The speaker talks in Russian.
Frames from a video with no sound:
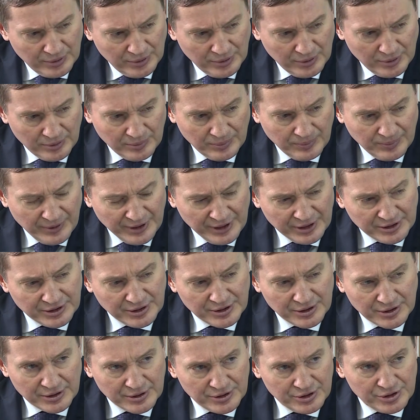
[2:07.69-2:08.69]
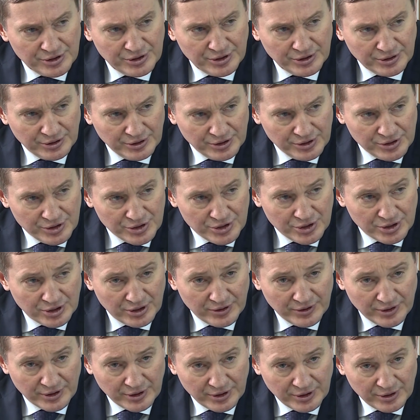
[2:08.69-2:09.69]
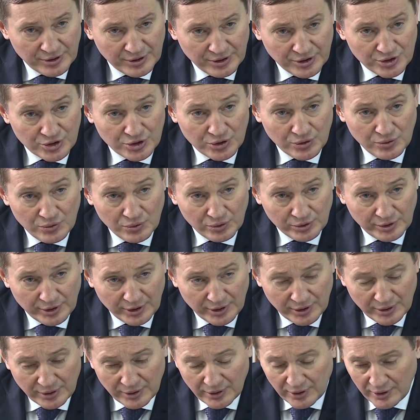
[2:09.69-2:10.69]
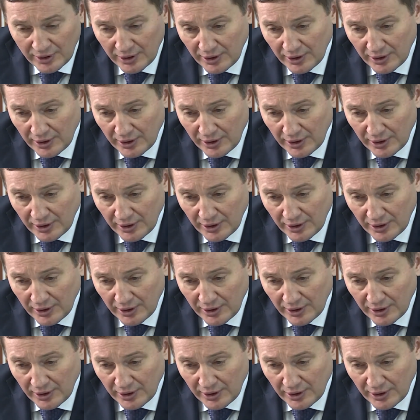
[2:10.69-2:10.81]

Э, порядка 10 тысяч человек ежегодно